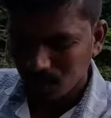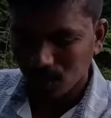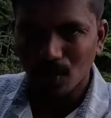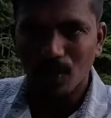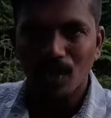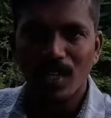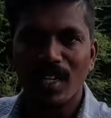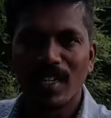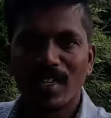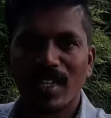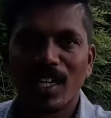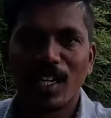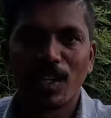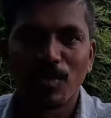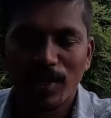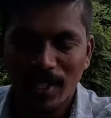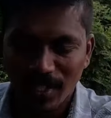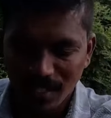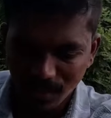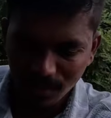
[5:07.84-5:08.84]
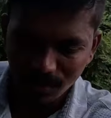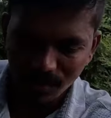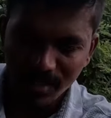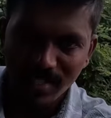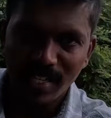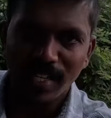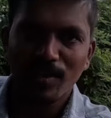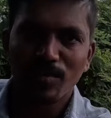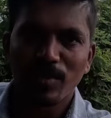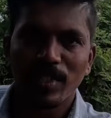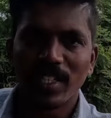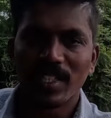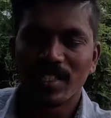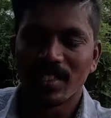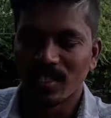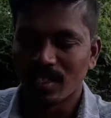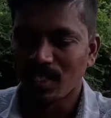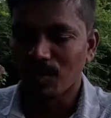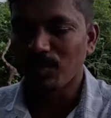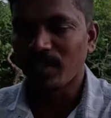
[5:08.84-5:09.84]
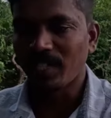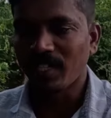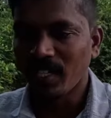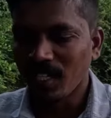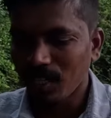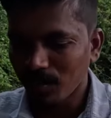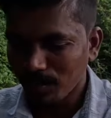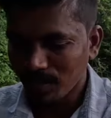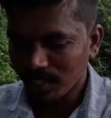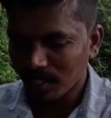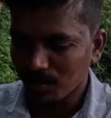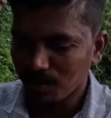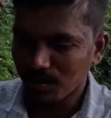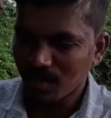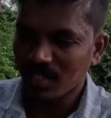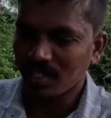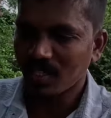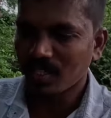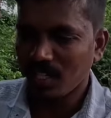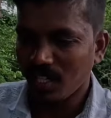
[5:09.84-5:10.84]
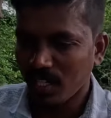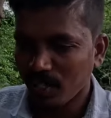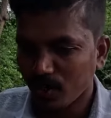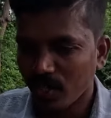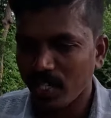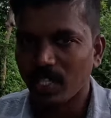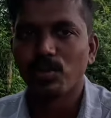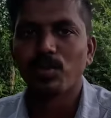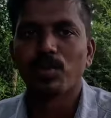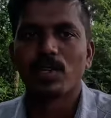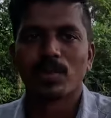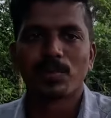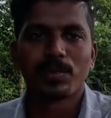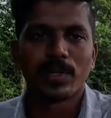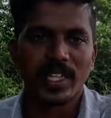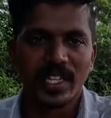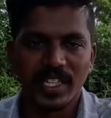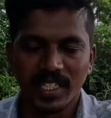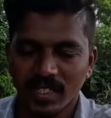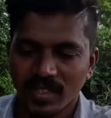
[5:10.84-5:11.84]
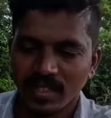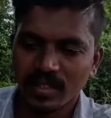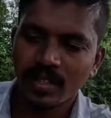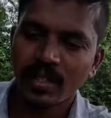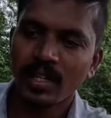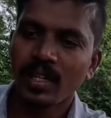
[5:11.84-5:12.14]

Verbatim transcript: ஒரு வழியாக நல்ல பாதையில் வந்து ஜாயின் பண்ணியாச்சு நம்ம கீழே பார்த்தோம்ல காளி கோயிலுக்கு போகிற பாதைனா